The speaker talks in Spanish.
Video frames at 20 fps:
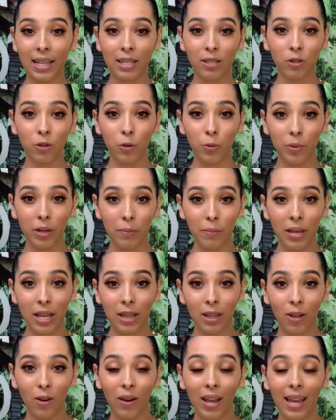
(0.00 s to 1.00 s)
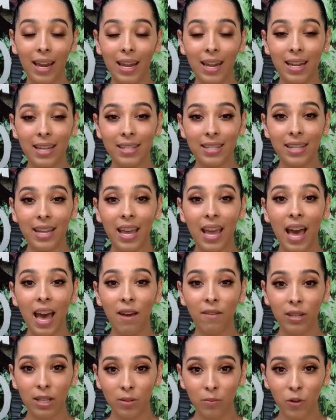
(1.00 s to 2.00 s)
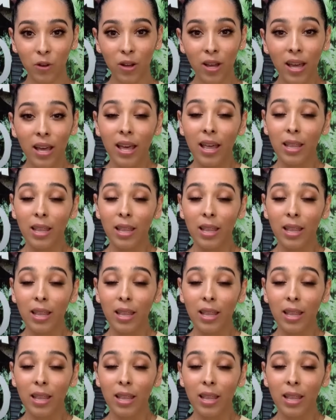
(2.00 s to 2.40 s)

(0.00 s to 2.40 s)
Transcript: descubrimiento en este abismo